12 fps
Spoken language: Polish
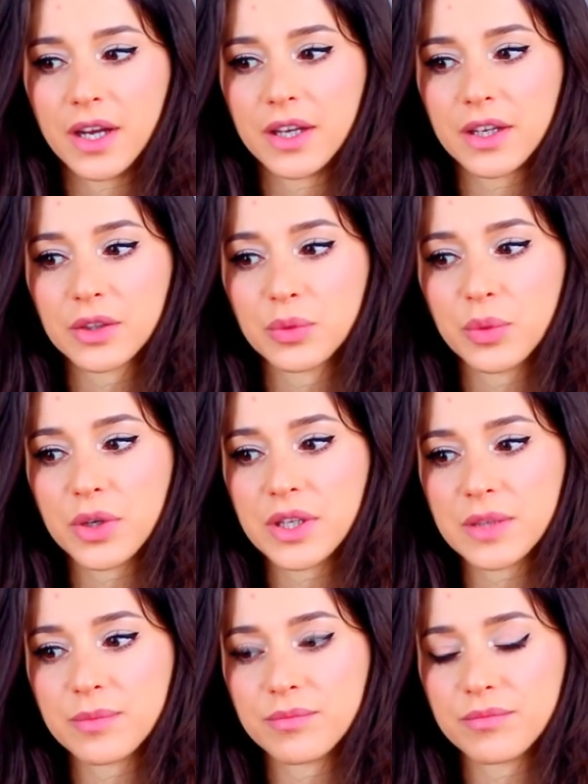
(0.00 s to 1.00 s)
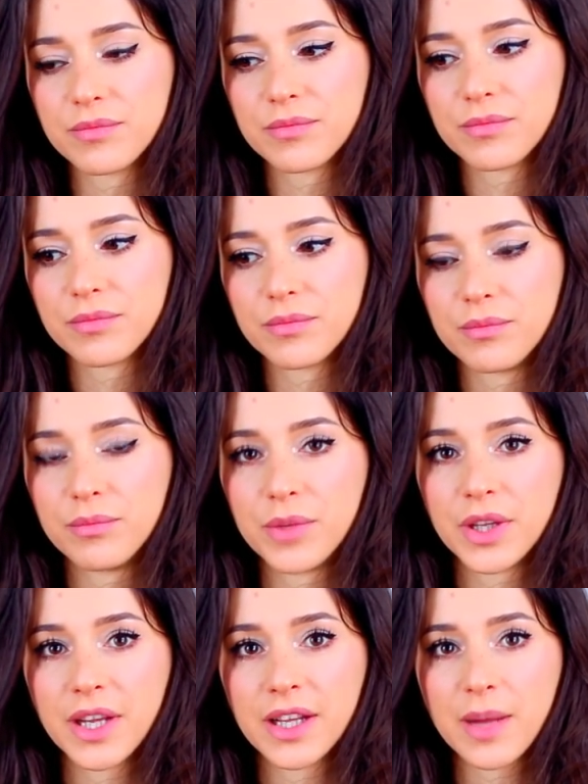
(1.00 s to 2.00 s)
e, który
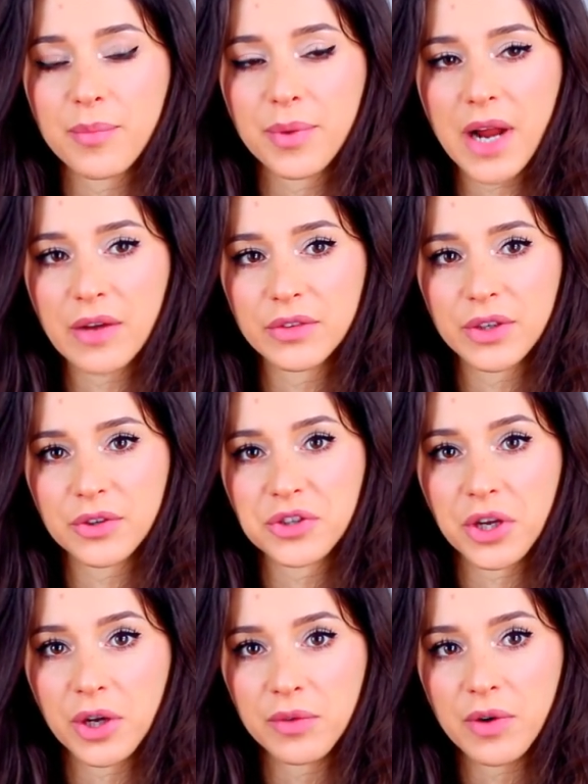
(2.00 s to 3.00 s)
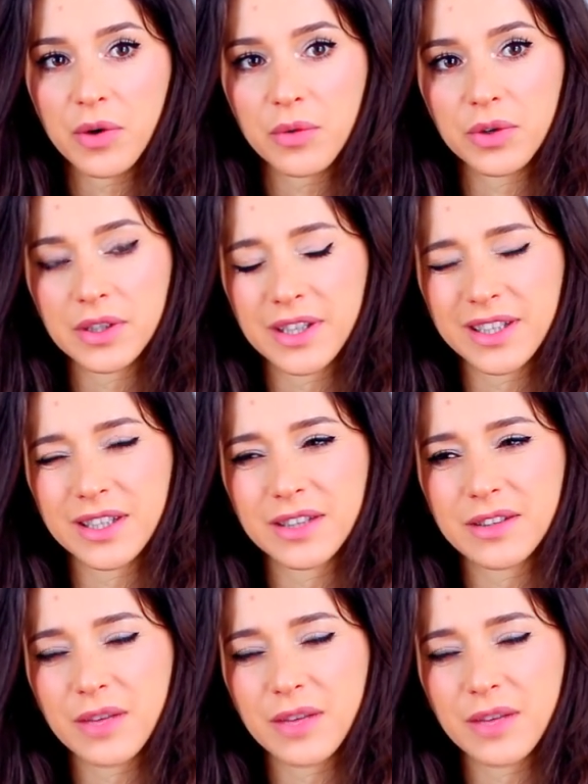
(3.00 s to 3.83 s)
mnie naprawdę oczarował i tak,